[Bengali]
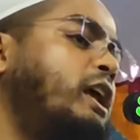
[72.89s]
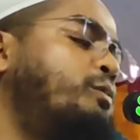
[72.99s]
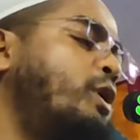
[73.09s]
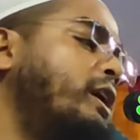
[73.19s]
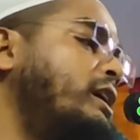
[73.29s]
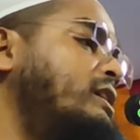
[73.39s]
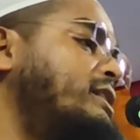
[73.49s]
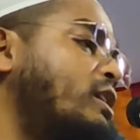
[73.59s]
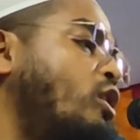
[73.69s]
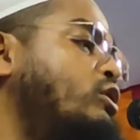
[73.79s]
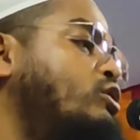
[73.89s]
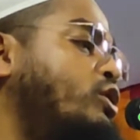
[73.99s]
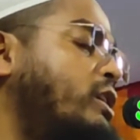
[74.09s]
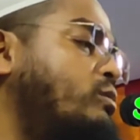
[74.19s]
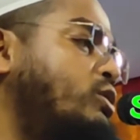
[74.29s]
এরপরে নিজের
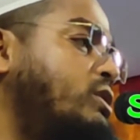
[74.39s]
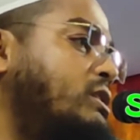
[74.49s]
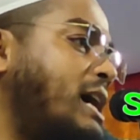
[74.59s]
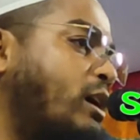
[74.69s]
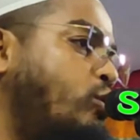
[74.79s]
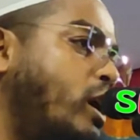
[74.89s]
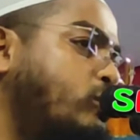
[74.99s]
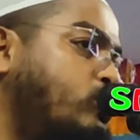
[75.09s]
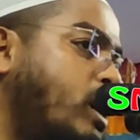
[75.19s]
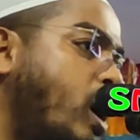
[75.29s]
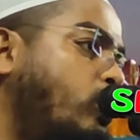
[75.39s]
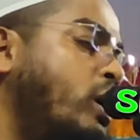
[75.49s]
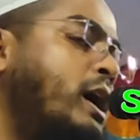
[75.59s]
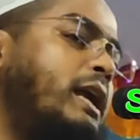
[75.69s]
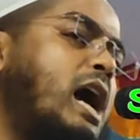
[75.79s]
অন্তরের মধ্যে তাকুয়া ঢুকাও
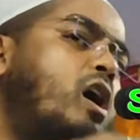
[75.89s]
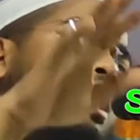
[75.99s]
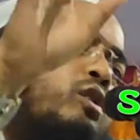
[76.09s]
না